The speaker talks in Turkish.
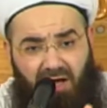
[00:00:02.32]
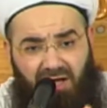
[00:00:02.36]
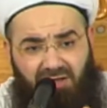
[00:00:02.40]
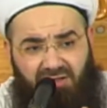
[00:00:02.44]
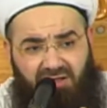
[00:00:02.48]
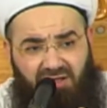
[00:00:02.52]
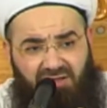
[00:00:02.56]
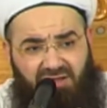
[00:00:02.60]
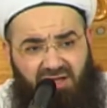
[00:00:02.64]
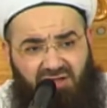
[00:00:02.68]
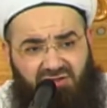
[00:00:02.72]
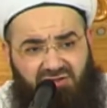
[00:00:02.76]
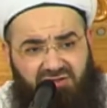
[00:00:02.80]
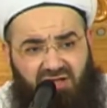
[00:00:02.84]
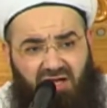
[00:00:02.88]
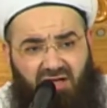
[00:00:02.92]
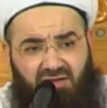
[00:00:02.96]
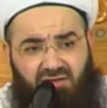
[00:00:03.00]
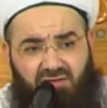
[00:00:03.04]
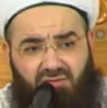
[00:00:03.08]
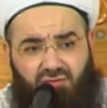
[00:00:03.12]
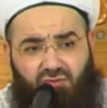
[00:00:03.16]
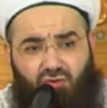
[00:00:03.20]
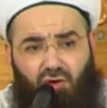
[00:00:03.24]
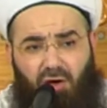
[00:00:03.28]

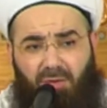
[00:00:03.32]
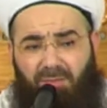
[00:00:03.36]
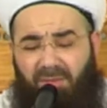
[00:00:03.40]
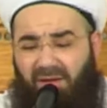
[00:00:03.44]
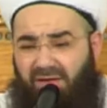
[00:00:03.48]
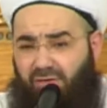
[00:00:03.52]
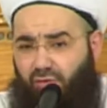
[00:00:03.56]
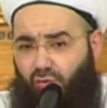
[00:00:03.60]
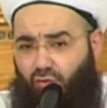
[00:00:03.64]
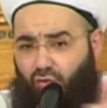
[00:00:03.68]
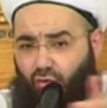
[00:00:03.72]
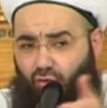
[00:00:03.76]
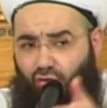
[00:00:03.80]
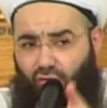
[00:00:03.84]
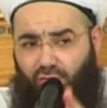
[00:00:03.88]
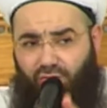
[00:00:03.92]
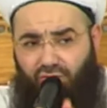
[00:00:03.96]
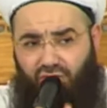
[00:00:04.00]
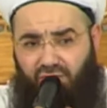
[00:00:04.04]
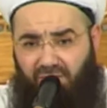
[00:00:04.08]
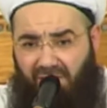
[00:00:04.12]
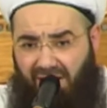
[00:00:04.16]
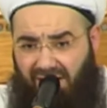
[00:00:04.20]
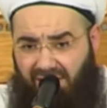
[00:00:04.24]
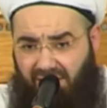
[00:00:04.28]
arkadaşlar sohbet
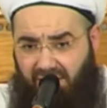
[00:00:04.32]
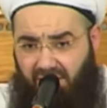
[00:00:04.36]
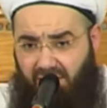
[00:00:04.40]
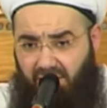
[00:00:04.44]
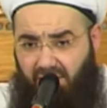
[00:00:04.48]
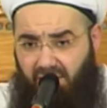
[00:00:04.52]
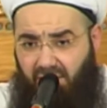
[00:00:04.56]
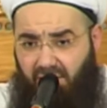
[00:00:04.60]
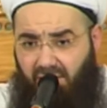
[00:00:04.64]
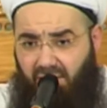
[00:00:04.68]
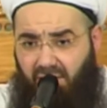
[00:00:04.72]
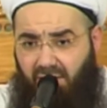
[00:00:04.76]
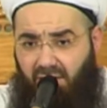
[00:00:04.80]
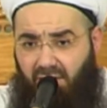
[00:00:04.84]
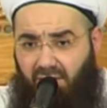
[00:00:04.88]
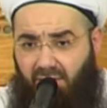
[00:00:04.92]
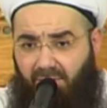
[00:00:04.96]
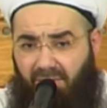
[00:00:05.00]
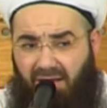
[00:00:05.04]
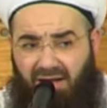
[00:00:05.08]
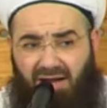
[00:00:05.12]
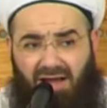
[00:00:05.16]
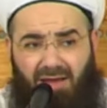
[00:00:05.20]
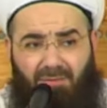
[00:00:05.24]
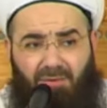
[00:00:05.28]
hukukumuz var.
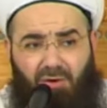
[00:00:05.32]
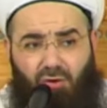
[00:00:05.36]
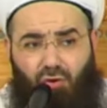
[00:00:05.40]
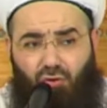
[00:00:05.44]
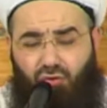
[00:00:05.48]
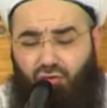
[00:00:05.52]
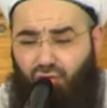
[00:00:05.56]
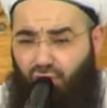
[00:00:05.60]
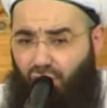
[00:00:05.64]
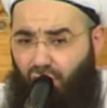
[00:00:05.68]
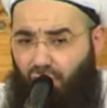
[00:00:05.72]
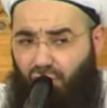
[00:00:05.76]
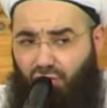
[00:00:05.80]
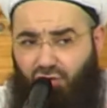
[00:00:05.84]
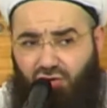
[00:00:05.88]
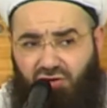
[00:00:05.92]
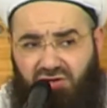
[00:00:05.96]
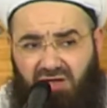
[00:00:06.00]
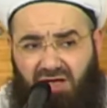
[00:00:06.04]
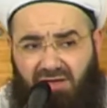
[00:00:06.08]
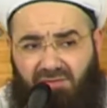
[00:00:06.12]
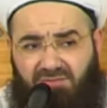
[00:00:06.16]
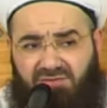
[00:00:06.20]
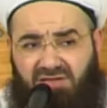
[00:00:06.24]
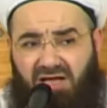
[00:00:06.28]
Beraber
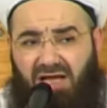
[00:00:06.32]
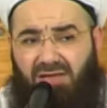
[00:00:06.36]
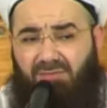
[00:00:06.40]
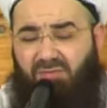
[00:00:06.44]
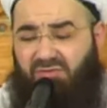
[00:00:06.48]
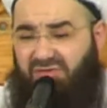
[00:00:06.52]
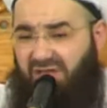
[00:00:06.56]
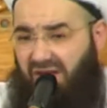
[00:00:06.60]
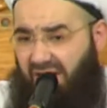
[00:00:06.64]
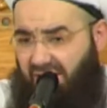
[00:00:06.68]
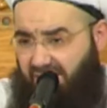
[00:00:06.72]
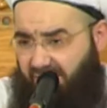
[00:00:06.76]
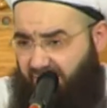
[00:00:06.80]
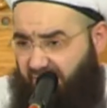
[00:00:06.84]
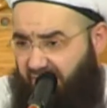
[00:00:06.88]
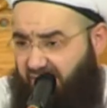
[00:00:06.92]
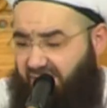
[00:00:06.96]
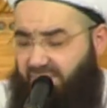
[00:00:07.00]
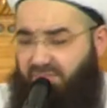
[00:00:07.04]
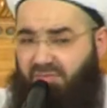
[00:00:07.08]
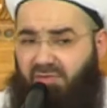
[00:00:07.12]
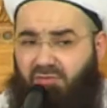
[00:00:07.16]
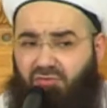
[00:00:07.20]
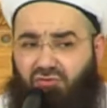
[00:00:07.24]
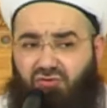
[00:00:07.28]
oturuyoruz. Yarım saat, bir saat,
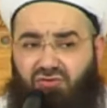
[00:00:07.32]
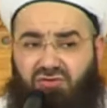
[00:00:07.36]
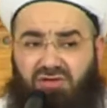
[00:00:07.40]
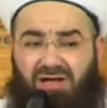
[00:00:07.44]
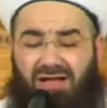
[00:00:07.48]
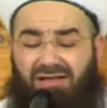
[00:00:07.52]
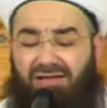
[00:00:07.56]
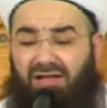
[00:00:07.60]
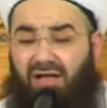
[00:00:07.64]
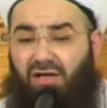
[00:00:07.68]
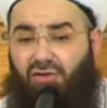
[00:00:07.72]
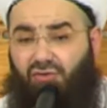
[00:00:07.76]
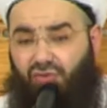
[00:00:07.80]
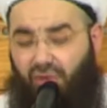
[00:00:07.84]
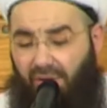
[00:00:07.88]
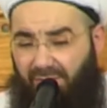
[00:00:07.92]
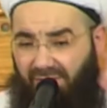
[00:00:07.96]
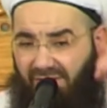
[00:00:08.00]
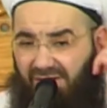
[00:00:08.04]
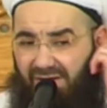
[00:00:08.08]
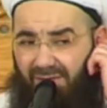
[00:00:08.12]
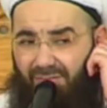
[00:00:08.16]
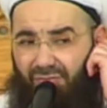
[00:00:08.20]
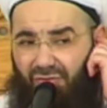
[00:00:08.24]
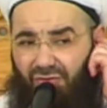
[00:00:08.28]
bir buçuk saat
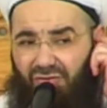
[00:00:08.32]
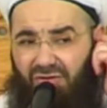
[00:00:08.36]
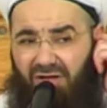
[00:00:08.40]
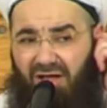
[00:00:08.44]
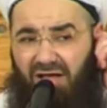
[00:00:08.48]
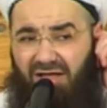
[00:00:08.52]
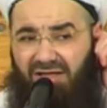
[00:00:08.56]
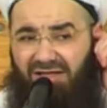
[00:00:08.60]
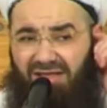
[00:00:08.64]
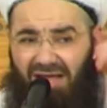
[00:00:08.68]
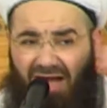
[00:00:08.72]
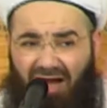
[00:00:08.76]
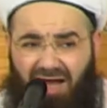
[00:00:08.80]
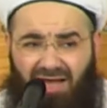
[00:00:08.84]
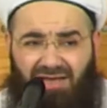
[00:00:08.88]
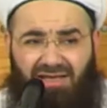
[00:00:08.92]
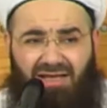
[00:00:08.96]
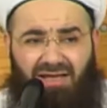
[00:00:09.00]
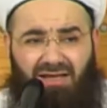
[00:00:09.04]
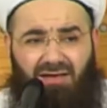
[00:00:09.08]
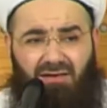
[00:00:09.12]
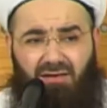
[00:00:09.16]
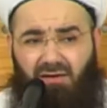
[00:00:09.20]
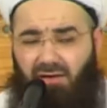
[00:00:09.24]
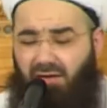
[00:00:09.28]
sohbet yapıyoruz.
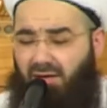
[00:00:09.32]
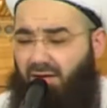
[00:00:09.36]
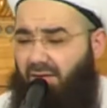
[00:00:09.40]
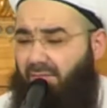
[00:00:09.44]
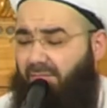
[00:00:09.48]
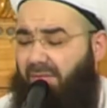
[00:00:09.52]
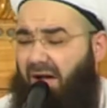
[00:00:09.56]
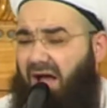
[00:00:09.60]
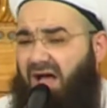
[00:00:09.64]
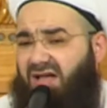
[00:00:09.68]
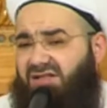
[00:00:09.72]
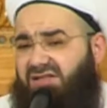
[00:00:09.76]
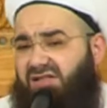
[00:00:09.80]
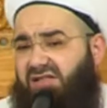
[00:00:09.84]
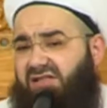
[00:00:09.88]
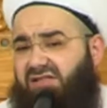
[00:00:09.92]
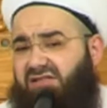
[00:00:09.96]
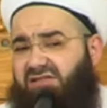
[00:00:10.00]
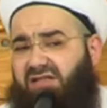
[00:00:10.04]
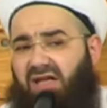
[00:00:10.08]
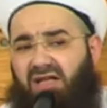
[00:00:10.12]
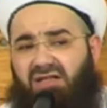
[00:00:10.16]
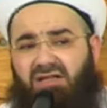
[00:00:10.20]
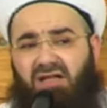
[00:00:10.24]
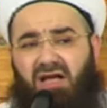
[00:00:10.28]
Yani bazı
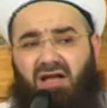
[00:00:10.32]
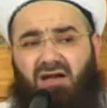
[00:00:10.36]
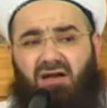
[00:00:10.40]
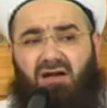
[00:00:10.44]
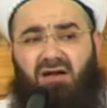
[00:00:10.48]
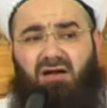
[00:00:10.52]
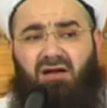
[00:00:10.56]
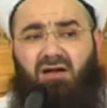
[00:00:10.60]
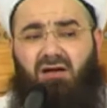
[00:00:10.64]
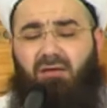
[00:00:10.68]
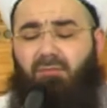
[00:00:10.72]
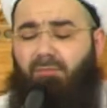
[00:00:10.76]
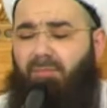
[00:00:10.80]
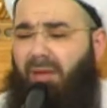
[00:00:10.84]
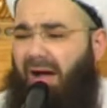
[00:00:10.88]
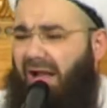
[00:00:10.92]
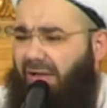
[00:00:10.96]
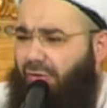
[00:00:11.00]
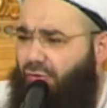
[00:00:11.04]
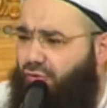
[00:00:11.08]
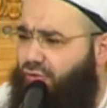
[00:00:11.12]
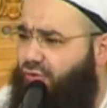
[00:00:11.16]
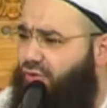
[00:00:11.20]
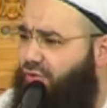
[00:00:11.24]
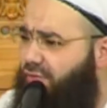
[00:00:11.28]
insanlar
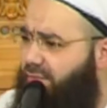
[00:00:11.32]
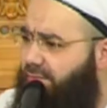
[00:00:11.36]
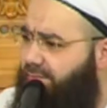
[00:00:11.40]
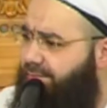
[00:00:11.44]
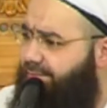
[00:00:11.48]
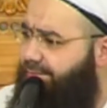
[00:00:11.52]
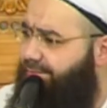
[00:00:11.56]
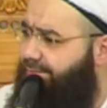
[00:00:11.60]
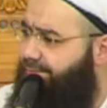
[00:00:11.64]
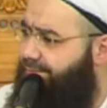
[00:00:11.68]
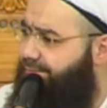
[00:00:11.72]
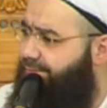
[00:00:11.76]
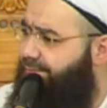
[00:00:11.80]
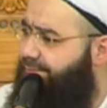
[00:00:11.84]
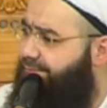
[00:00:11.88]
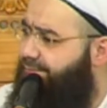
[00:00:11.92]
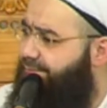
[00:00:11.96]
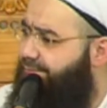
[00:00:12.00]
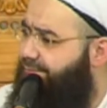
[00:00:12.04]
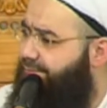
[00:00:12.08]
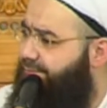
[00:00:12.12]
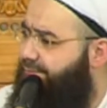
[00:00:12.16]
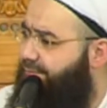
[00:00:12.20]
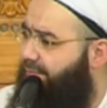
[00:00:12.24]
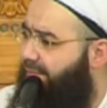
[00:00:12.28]
barut.
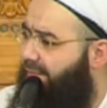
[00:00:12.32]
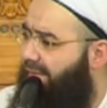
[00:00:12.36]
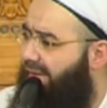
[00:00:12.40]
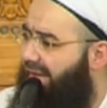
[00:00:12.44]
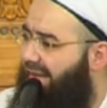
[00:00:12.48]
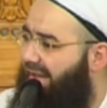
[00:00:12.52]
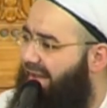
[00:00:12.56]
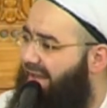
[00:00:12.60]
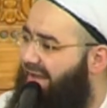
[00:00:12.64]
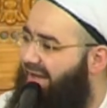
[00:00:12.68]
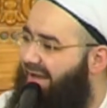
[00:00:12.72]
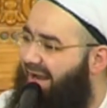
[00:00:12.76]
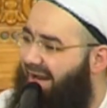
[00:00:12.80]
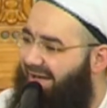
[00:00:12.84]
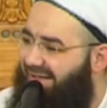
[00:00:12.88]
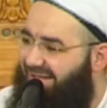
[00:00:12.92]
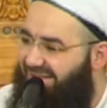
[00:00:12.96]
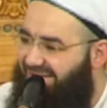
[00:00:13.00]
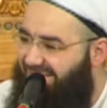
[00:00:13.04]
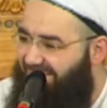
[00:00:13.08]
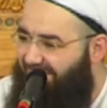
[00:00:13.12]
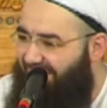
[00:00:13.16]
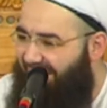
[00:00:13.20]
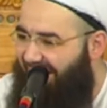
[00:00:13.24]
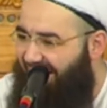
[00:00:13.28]

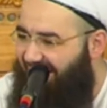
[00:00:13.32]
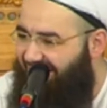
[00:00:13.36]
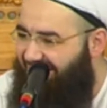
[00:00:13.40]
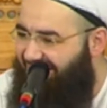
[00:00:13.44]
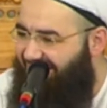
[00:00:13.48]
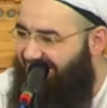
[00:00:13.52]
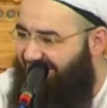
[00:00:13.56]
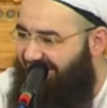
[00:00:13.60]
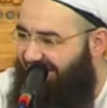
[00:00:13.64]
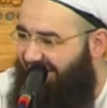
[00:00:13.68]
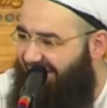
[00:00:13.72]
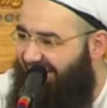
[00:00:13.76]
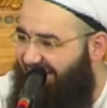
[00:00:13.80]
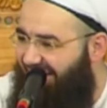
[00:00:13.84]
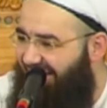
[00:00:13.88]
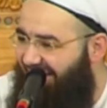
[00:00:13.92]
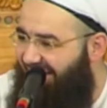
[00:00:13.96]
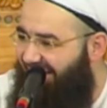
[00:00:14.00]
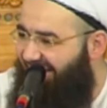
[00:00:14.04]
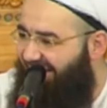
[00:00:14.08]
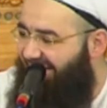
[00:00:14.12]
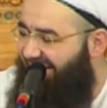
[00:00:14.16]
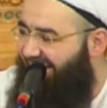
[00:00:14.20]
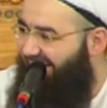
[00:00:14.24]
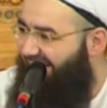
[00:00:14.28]
Kardeşim biraz
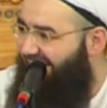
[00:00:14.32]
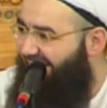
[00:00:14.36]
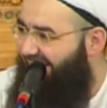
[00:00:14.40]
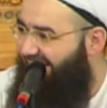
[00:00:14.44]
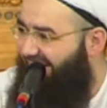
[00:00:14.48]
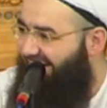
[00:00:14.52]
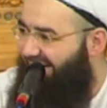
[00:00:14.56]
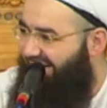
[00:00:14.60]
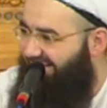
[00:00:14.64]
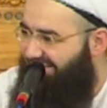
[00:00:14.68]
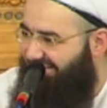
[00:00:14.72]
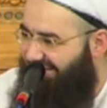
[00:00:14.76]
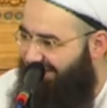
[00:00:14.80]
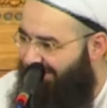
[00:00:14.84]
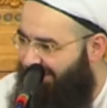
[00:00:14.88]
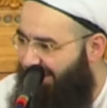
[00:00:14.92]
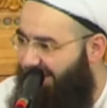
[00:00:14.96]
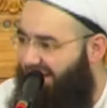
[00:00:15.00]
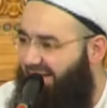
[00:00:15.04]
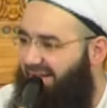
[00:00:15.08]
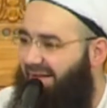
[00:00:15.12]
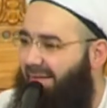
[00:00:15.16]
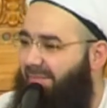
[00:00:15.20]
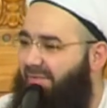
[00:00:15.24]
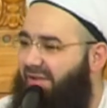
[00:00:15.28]
çekil. İşte
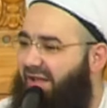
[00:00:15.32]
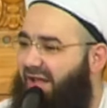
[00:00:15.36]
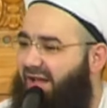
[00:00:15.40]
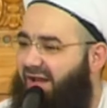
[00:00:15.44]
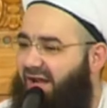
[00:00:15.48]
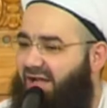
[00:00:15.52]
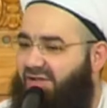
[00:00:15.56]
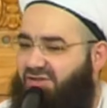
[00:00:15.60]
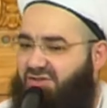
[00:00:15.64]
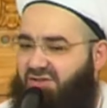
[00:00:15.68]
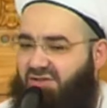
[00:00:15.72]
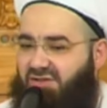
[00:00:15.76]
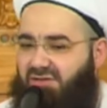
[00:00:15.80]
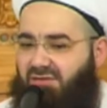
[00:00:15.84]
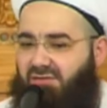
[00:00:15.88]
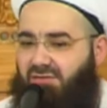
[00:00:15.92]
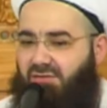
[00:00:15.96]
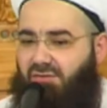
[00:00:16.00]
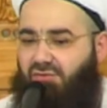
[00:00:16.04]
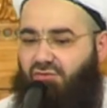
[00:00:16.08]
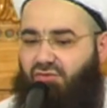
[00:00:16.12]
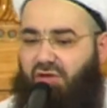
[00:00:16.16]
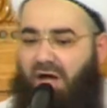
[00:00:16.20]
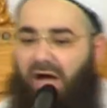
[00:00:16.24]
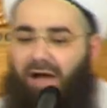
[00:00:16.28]
bana da bir yer aç.
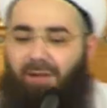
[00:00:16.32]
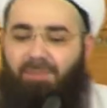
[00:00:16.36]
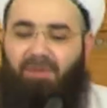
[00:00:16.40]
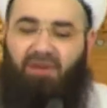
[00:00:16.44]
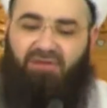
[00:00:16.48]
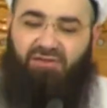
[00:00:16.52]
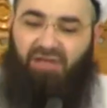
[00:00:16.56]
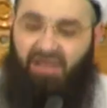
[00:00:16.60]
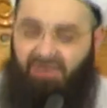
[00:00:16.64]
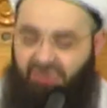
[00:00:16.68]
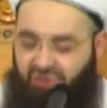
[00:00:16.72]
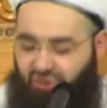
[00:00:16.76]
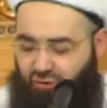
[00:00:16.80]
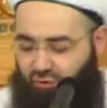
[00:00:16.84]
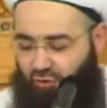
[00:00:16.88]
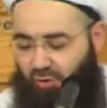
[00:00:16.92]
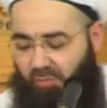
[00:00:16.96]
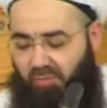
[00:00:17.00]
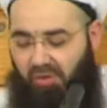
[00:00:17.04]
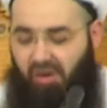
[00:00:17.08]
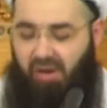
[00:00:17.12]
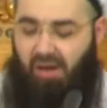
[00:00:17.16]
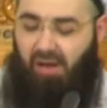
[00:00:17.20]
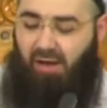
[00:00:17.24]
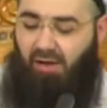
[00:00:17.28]
Daha beter
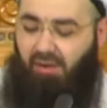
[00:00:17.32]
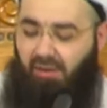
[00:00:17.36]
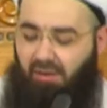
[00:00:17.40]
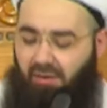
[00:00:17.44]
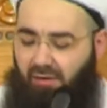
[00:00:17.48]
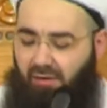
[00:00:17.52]
gidiyor böyle.